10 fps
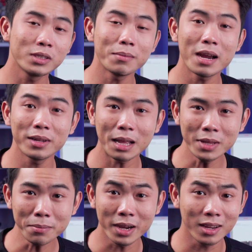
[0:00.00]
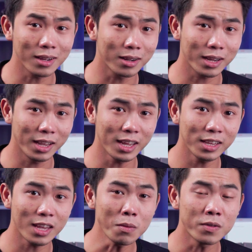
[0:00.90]
128 thiết bị cực kỳ
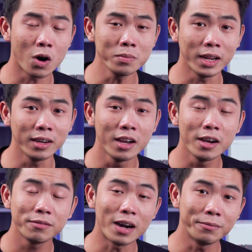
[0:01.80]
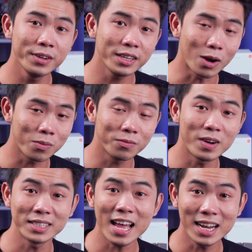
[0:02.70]
nhanh chóng và ổn định phạm vi rộng
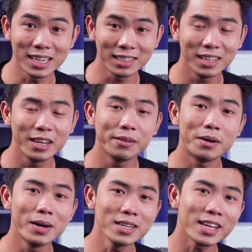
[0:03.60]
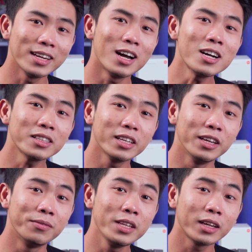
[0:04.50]
và xa hơn và bên cạnh đó
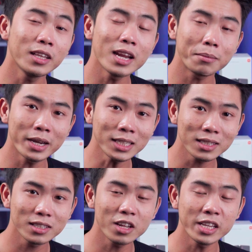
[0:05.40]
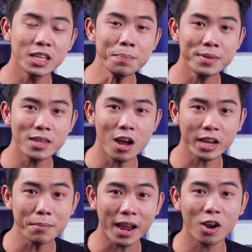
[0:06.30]
thì với những tính năng mesh nó sẽ giúp
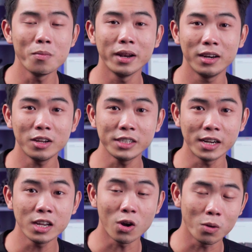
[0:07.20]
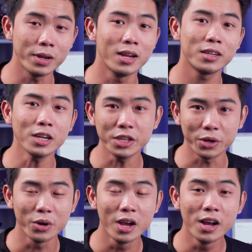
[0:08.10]
cho cái mạng của mình nó trở nên ổn định hơn rất
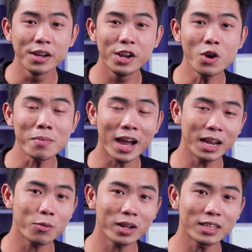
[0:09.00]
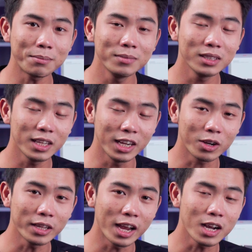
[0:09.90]
nhiều nếu mà anh em quan tâm
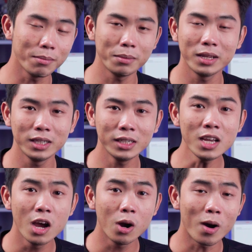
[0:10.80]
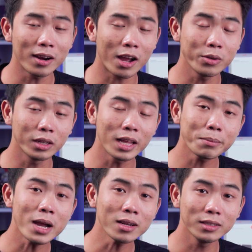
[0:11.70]
thì có thể comment bên dưới hoặc là có những
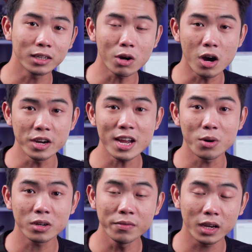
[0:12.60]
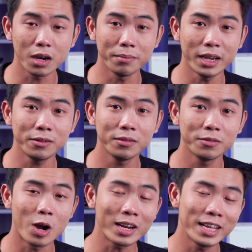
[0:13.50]
thắc mắc những câu hỏi nào cứ việc comment
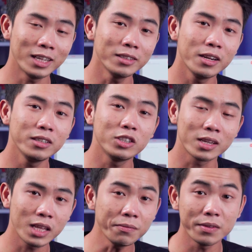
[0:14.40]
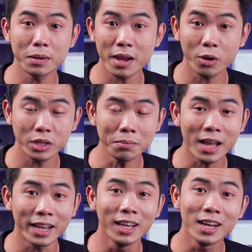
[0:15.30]
hoặc là nhắn tin trực tiếp về fanpage của
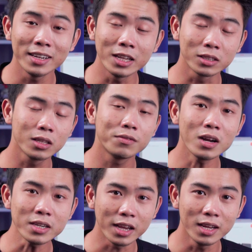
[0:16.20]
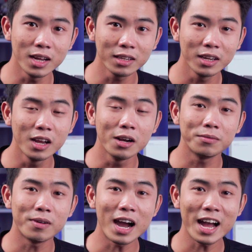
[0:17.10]
chính tài để được tư vấn kỹ hơn
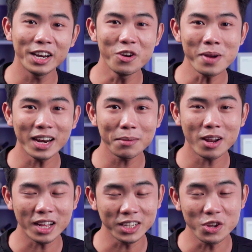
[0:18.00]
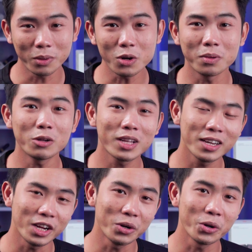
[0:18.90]
và nếu mà anh em nào đã sử dụng cái cục
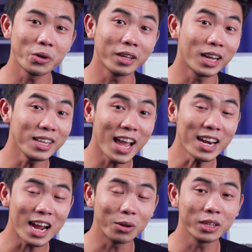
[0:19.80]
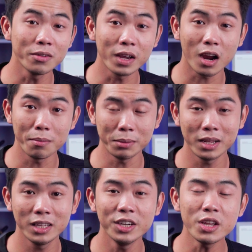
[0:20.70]
router này rồi có những đánh giá nào thì có việc
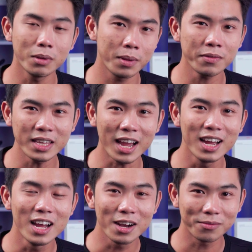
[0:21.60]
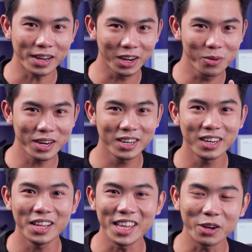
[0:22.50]
comment bên dưới cho mình biết với nha. Và đừng quên
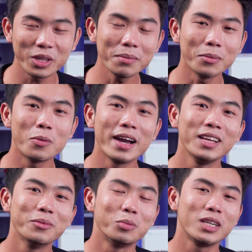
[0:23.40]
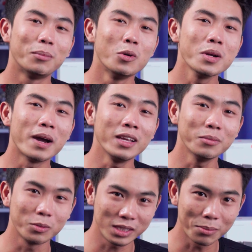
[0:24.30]
địa chỉ của chính tại Mobile 147
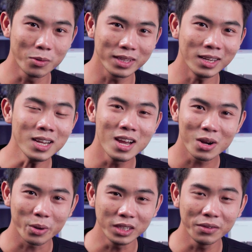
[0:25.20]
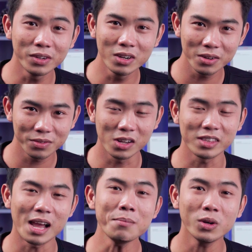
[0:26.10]
149 Nguyễn Tri Phương,
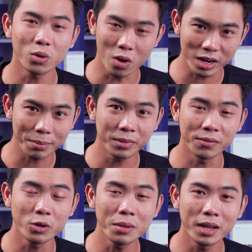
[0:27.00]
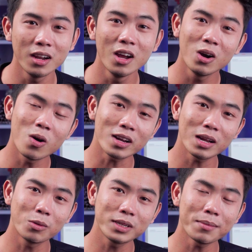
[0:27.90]
phường 8, quận 5, thành phố Hồ Chí Minh
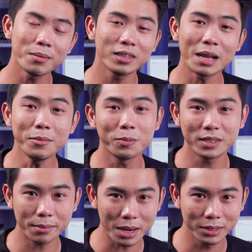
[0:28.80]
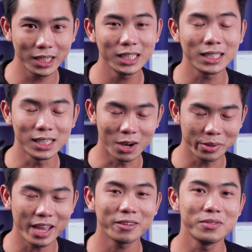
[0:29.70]
hoặc là 128 130 đường
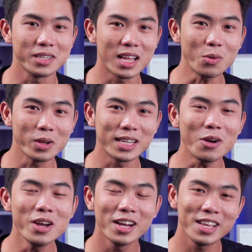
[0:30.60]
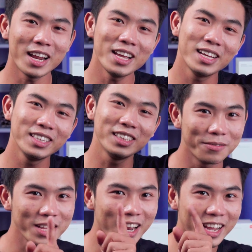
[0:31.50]
Hậu Giang, phường 6, quận 6. Giờ đây
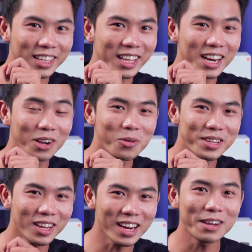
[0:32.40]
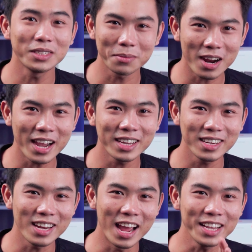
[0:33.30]
và giờ đây thì đừng quên nhấn like và subscribe
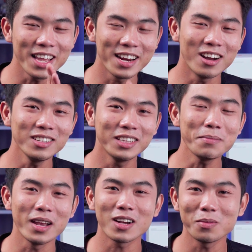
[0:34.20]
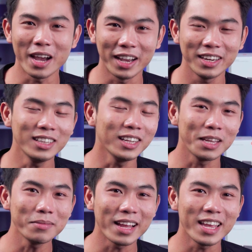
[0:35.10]
để chờ đón những thiết bị công nghệ đến từ
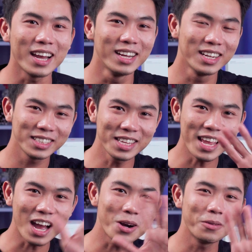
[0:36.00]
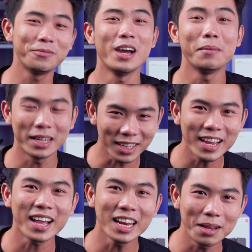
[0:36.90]
chính Tài nha. Xin chào và hẹn gặp lại
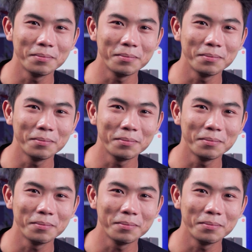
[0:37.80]
tất cả các anh